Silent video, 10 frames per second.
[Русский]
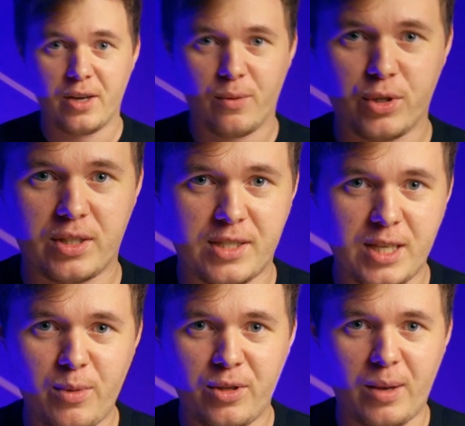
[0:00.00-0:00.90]
Вот с
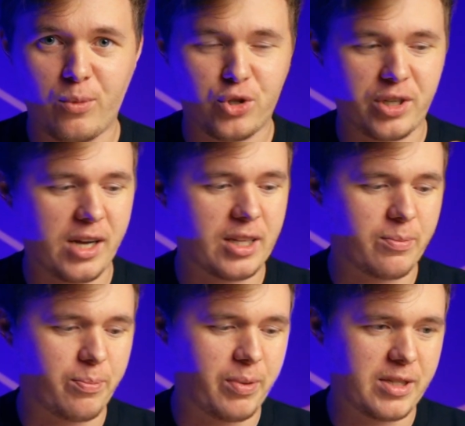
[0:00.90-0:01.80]
ними нам уже как-то
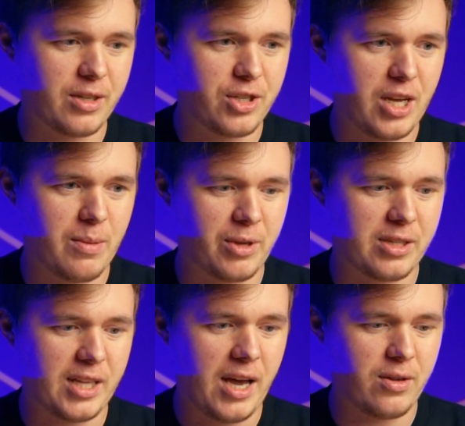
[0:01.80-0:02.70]
посложнее
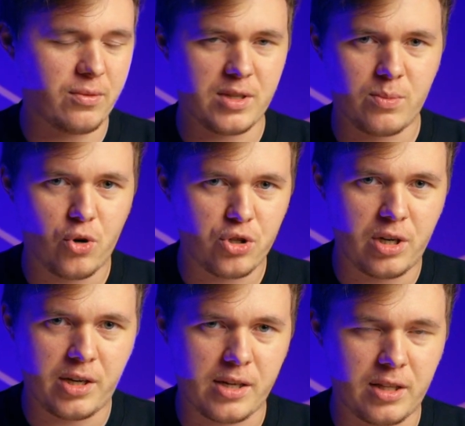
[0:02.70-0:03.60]
представить, возможно
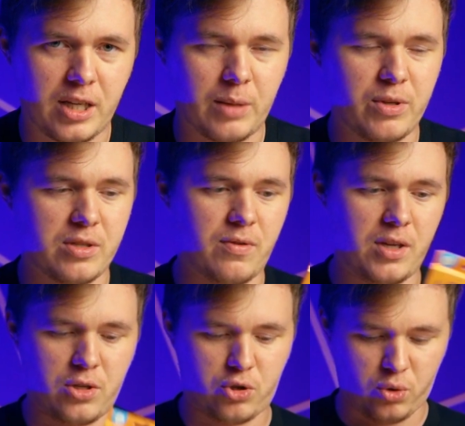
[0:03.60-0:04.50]
ли как-то их обесцветить
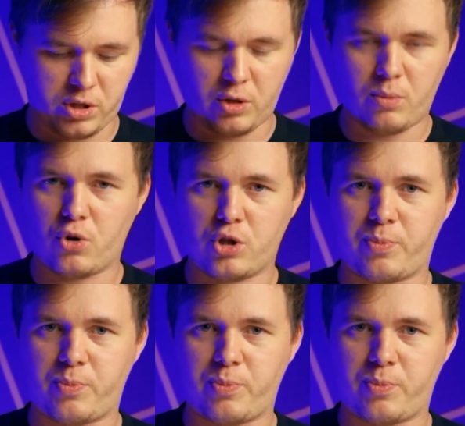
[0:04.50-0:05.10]
сведений, что с ними может